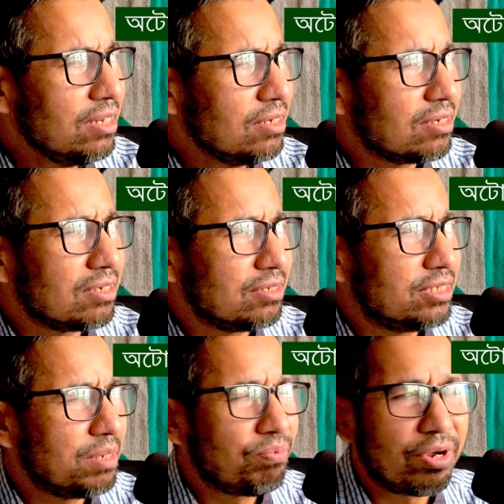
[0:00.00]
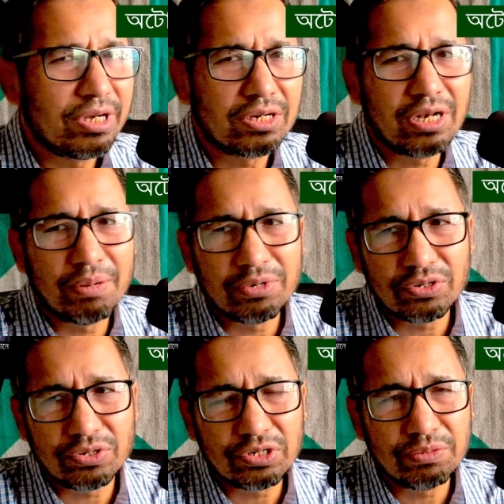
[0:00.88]
সেকেন্ড uh, যে পয়েন্ট আসলে
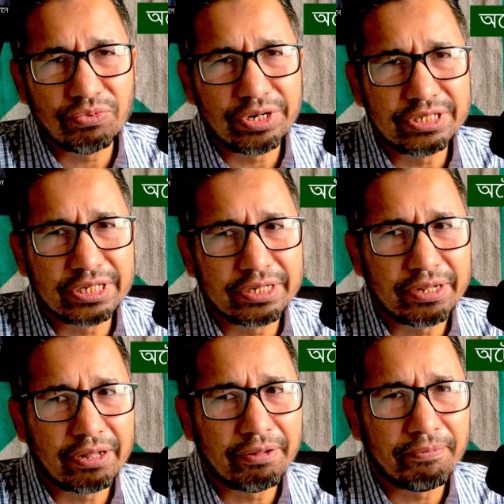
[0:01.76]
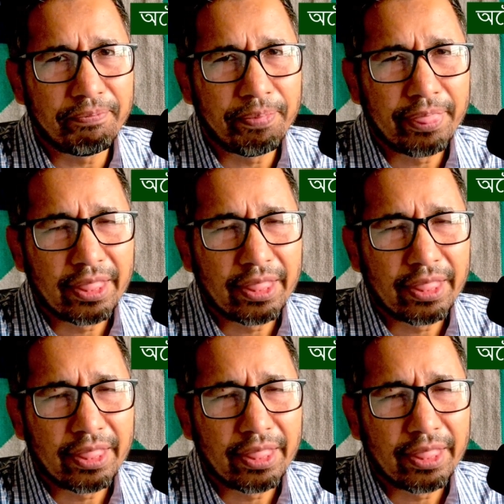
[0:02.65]
আমরা সবসময় বলি যে um,